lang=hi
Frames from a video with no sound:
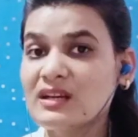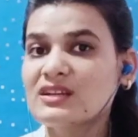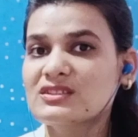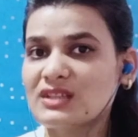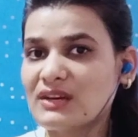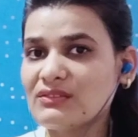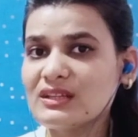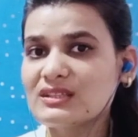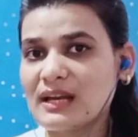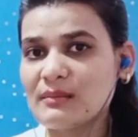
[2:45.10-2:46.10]
शेविंग
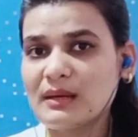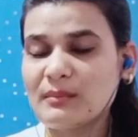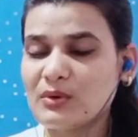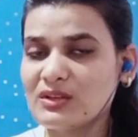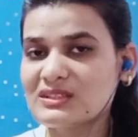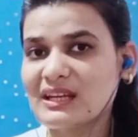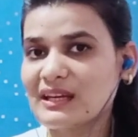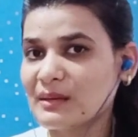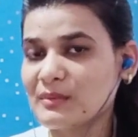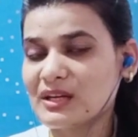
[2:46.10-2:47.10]
जेल में बहुत सारे
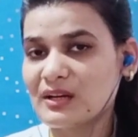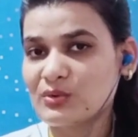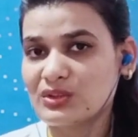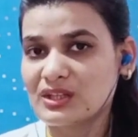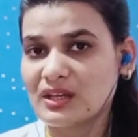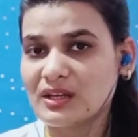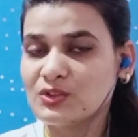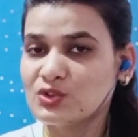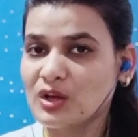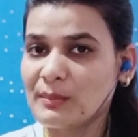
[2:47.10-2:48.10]
केमिकल होते हैं
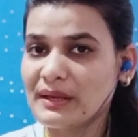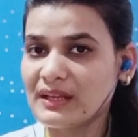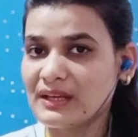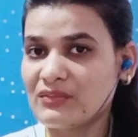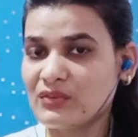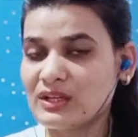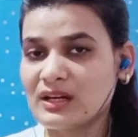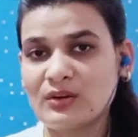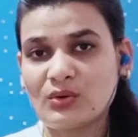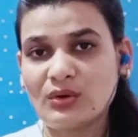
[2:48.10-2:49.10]
जो हमारे हेयर
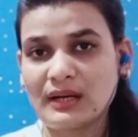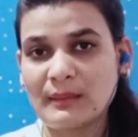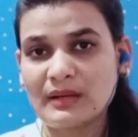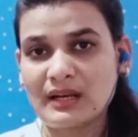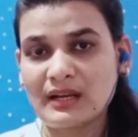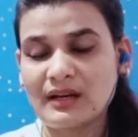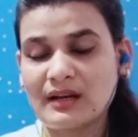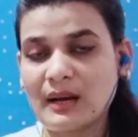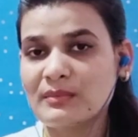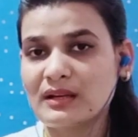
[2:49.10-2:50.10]
फॉलिकल को खराब करने का
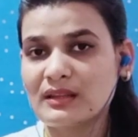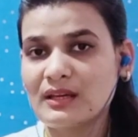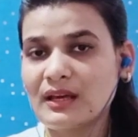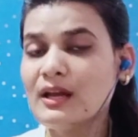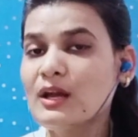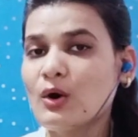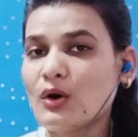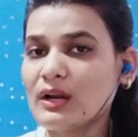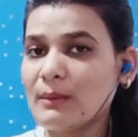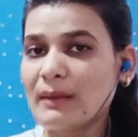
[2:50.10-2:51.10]
काम करते हैं
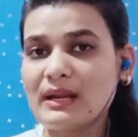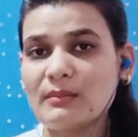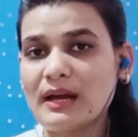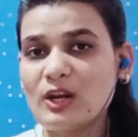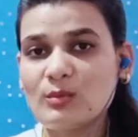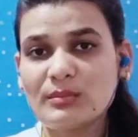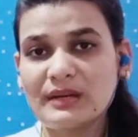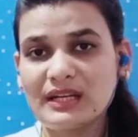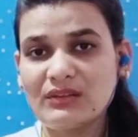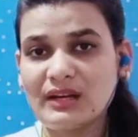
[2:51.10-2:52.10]
और हमारे बालों में
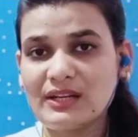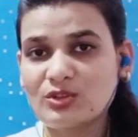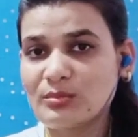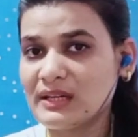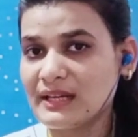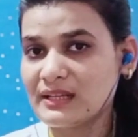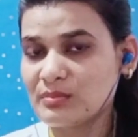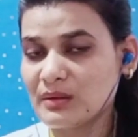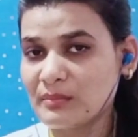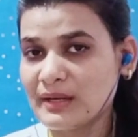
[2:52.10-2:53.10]
बनने वाले जो मिलेनिक
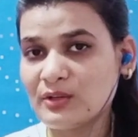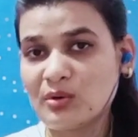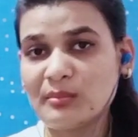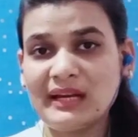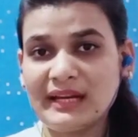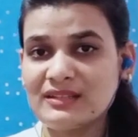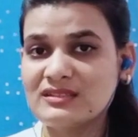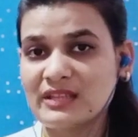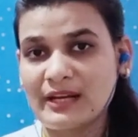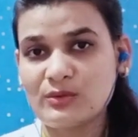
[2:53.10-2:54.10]
पिगमेंट और मिलेनिक
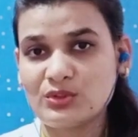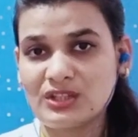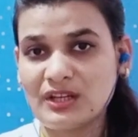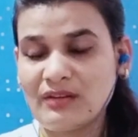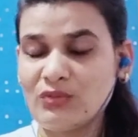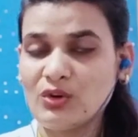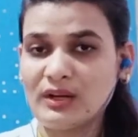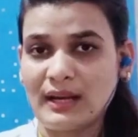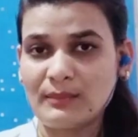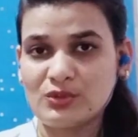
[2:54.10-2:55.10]
सेल होते हैं वो
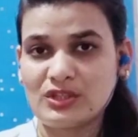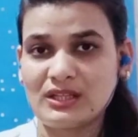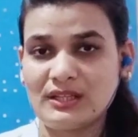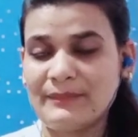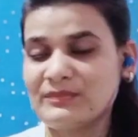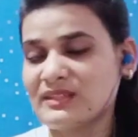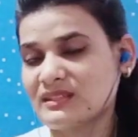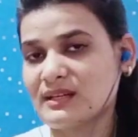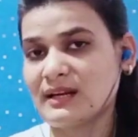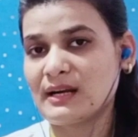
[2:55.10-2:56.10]
खराब हो जाते हैं
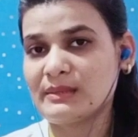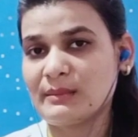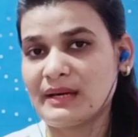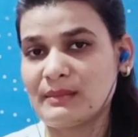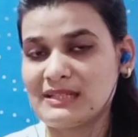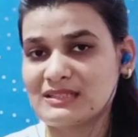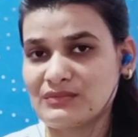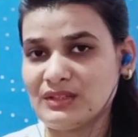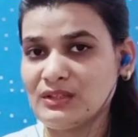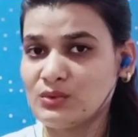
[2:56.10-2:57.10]
जिसके कारण भी हमारे बाल
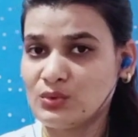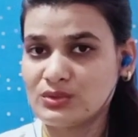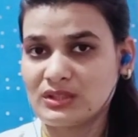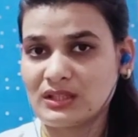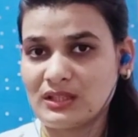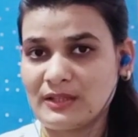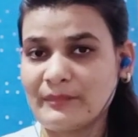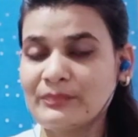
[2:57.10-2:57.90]
सफेद हो सकते हैं